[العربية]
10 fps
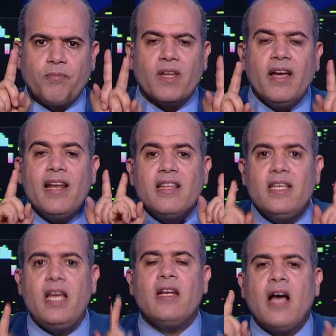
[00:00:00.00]

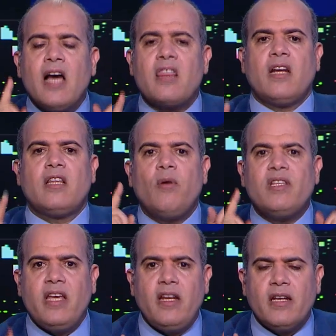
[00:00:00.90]
الاثنين أكثر
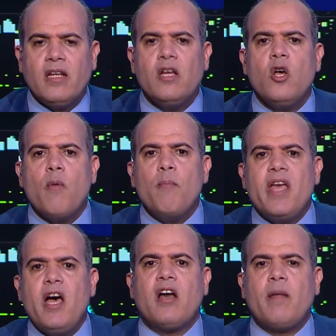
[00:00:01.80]
دولتين
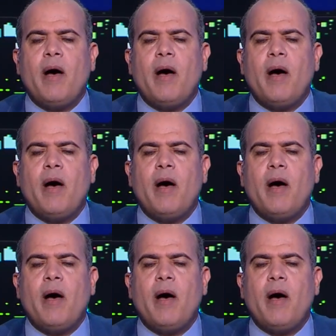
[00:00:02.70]
بيهرب